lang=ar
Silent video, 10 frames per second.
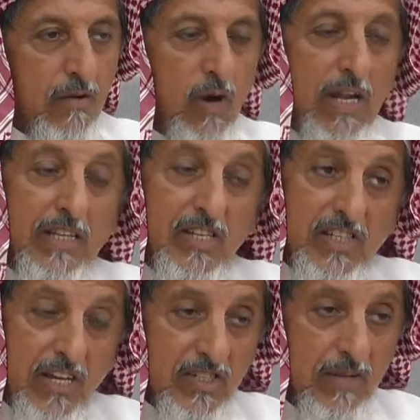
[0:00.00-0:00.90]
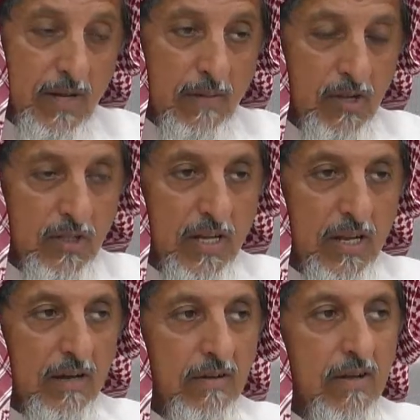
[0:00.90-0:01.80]
ولا تنسى نصيبك من
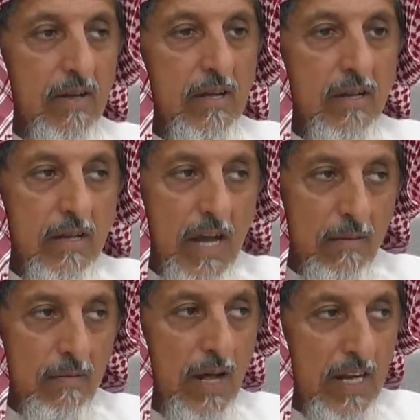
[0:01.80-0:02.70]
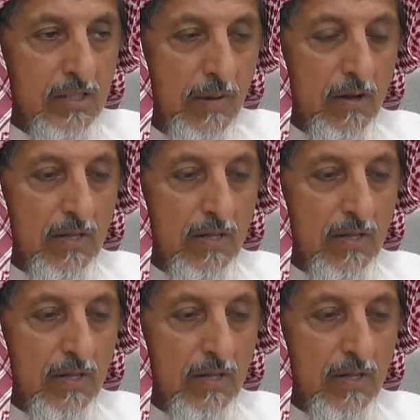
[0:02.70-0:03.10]
الدنيا نعمل مع الله سبحانه